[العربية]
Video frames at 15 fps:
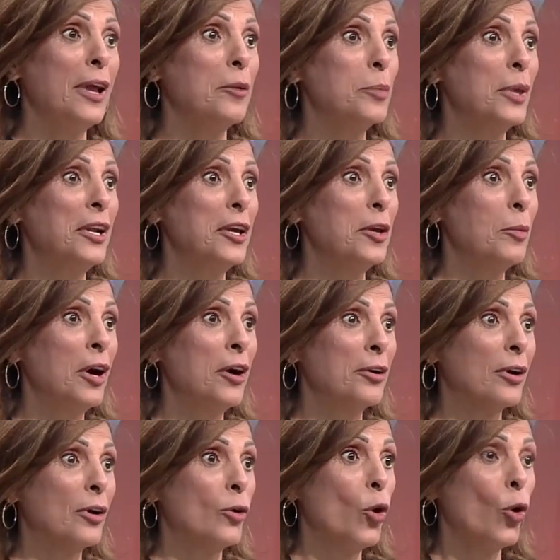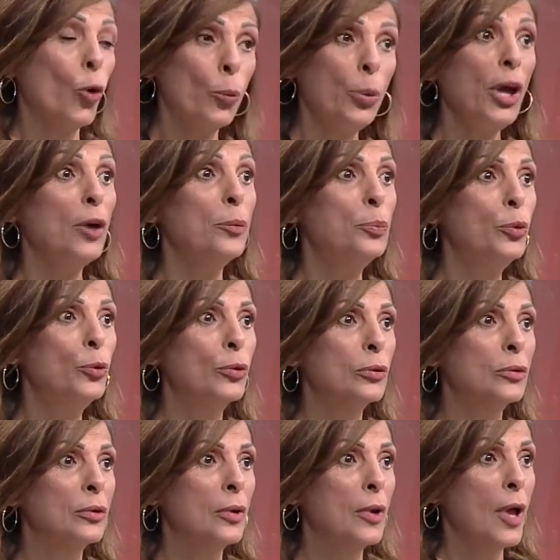بالإمارة وبيحبوه
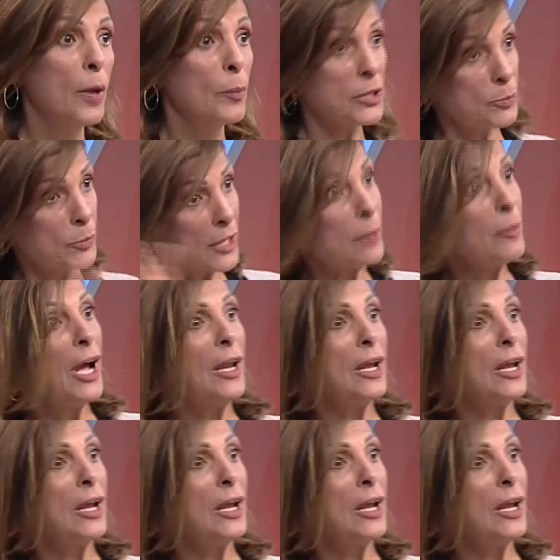بس مثل ما